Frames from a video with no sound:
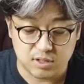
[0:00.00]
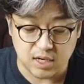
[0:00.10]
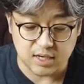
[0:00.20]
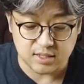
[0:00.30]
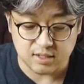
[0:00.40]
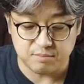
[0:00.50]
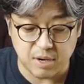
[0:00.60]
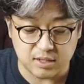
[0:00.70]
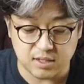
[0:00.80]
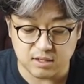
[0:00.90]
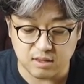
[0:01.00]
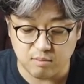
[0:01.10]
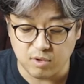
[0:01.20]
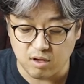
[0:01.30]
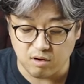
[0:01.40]
제가 쓰는 방식이기
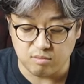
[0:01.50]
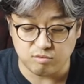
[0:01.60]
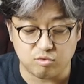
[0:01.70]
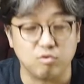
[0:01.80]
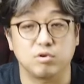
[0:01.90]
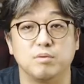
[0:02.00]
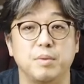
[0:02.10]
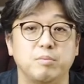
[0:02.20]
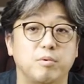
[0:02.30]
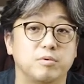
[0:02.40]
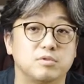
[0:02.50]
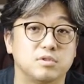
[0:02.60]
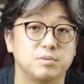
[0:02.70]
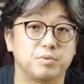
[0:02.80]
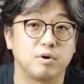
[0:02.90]
때문에 여러분도 꼭 이런 방법을
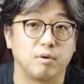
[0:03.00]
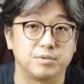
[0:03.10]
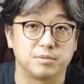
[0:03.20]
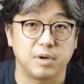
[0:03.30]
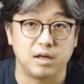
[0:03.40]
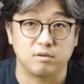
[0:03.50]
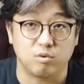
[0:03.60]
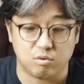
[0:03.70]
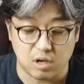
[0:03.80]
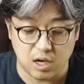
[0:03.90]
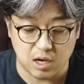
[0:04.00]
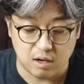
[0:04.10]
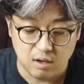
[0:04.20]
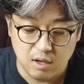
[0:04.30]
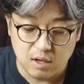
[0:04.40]
쓰실 필요는 없지만, 이렇게
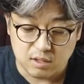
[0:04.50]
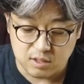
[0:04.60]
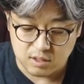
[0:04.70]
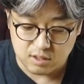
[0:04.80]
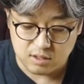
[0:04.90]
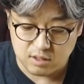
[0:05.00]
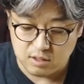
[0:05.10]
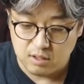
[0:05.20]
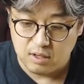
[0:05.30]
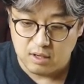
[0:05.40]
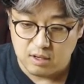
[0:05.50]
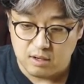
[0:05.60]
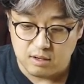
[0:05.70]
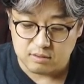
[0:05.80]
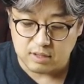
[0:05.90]
그
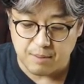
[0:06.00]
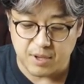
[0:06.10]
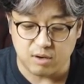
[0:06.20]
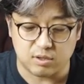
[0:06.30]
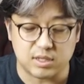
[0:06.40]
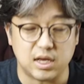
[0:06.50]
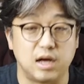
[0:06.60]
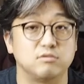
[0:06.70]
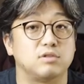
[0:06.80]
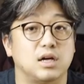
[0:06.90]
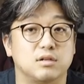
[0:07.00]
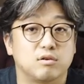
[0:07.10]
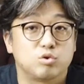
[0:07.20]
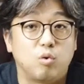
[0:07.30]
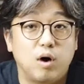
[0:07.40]
카메라 이렇게 싸가지고 다니는
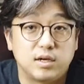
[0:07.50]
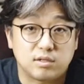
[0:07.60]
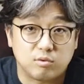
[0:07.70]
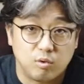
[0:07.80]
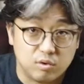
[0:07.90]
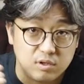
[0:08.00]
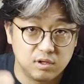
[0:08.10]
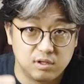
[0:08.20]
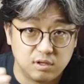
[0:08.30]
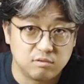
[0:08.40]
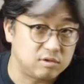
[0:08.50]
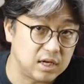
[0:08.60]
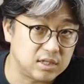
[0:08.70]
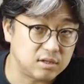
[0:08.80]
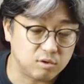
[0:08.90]
거 좋아하시고 늘 들고
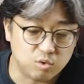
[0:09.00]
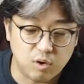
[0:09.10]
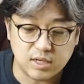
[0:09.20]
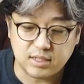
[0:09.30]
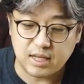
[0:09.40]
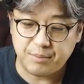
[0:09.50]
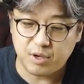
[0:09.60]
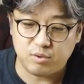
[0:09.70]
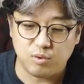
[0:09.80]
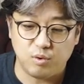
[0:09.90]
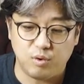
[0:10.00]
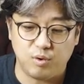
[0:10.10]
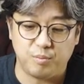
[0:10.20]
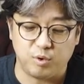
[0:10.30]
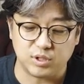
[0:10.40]
다니시는 거 좋아하신다면
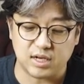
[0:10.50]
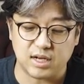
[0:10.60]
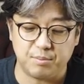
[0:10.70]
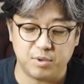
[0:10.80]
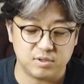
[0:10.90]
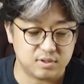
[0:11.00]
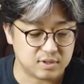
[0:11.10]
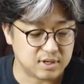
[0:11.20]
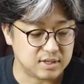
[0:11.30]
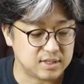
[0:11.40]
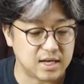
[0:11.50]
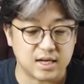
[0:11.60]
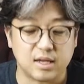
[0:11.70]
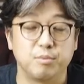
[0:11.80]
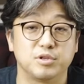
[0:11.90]
요 보자기를 한번
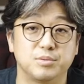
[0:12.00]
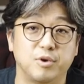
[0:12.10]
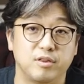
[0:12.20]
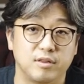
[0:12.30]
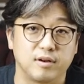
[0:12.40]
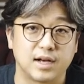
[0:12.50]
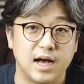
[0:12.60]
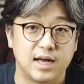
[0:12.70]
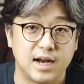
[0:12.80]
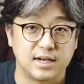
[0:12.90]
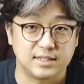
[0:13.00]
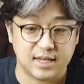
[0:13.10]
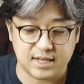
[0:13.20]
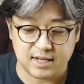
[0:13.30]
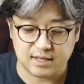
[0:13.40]
생각해 보시면 어떨까 라는
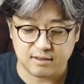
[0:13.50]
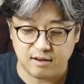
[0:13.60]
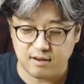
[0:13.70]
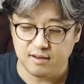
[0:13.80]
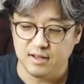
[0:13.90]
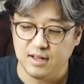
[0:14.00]
생각에서